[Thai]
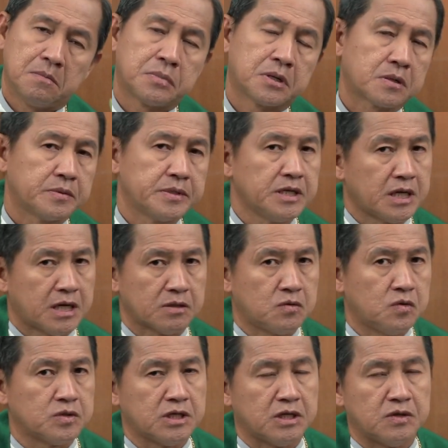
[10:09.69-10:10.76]
พระวิหารก
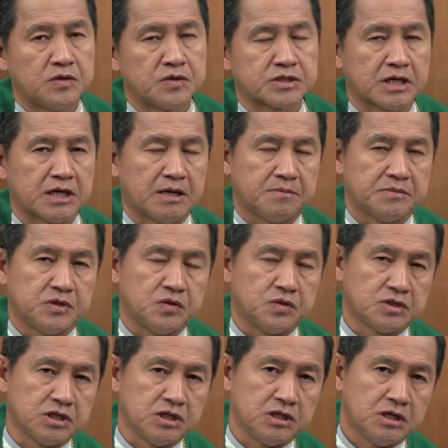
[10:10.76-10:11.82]
รุงเยรูซาเล็มอยู่
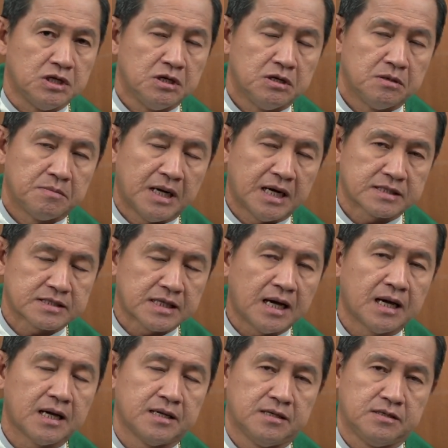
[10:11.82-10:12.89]
ที่ภาค
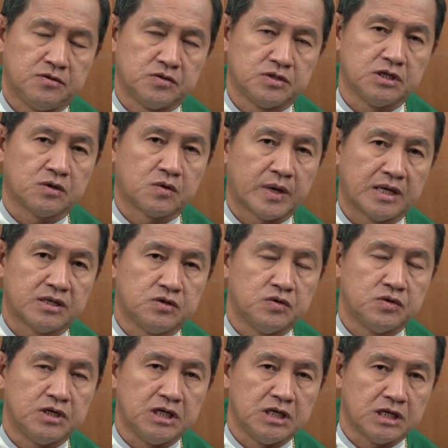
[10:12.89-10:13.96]
ใต้อยู่ที่แคว้นยู
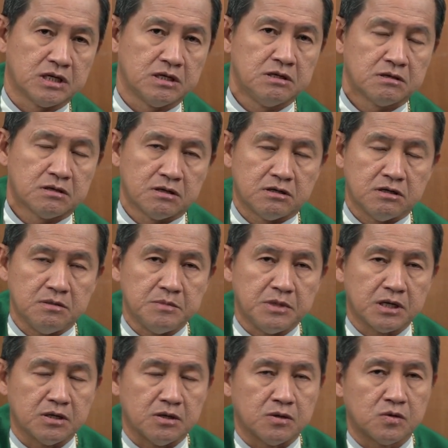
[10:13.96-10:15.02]
เดียก็คือเมื
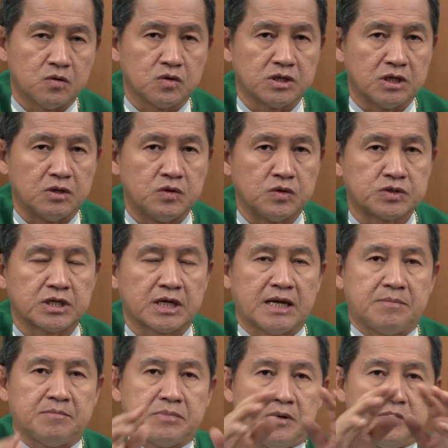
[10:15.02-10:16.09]
องหลวงกรุงเยรูซาเล็
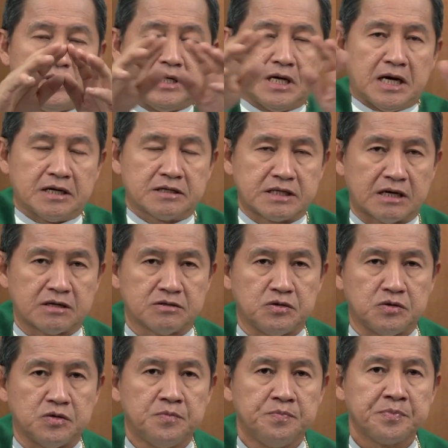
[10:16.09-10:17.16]
มพระวิหารตั้งอยู่